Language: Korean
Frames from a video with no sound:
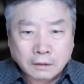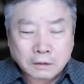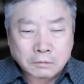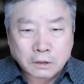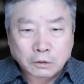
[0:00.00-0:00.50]

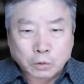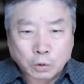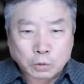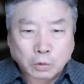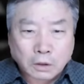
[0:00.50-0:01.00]
심지어는
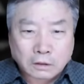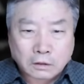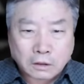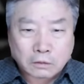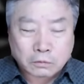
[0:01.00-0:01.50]
조중동
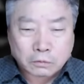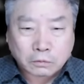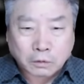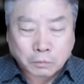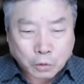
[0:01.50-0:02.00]
같은
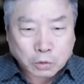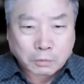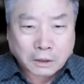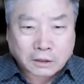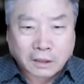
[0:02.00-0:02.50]
이런
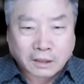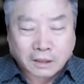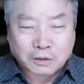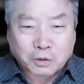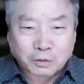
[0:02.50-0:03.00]
보수
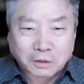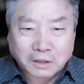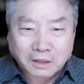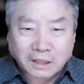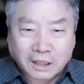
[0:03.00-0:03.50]
매체까지도
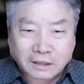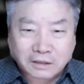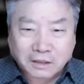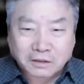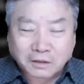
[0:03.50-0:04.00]
지금 거기
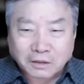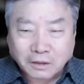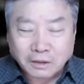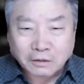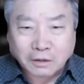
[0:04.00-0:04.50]
가세해서
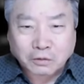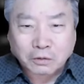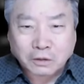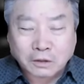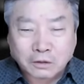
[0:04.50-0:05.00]

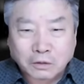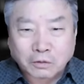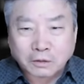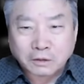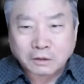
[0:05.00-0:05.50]
대통령을
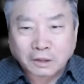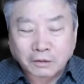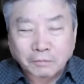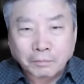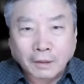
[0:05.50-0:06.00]
흔들고
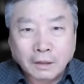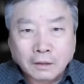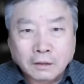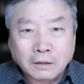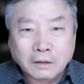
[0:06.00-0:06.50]
있는데요.
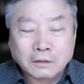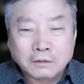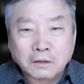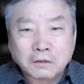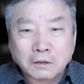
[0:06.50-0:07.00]
이
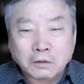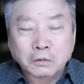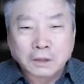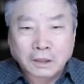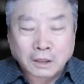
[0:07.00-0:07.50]
흔들어서
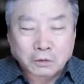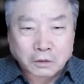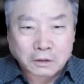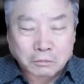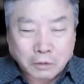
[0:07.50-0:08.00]
얻고자 하는 게
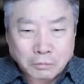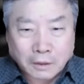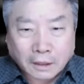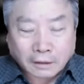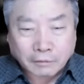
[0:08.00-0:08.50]
도대체
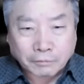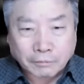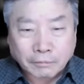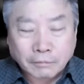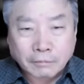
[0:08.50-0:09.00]
뭡니까?
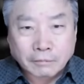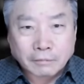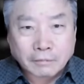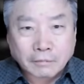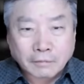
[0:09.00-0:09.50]

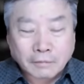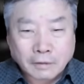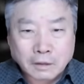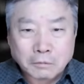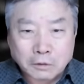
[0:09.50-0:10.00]
응?
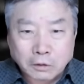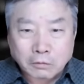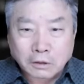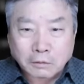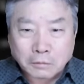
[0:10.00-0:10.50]
그러면
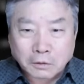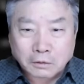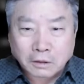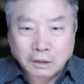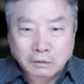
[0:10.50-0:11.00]
정권이 뭐
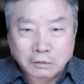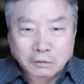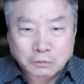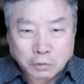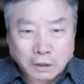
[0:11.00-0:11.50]
어떻게
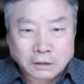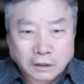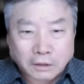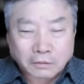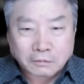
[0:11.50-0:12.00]
더
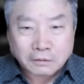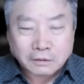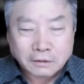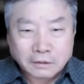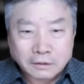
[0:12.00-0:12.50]
좋아지나요?
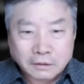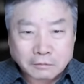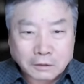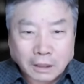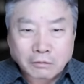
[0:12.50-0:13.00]

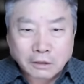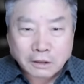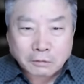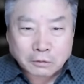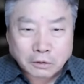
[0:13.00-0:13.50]
그럼 야권이
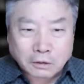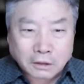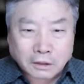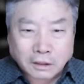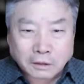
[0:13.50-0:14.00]
그러면 더
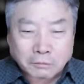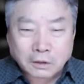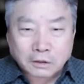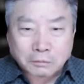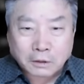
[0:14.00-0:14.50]
이렇게
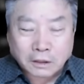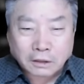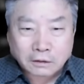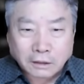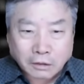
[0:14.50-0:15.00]

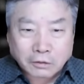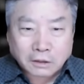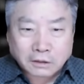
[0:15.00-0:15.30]
힘들어집니까? 야권의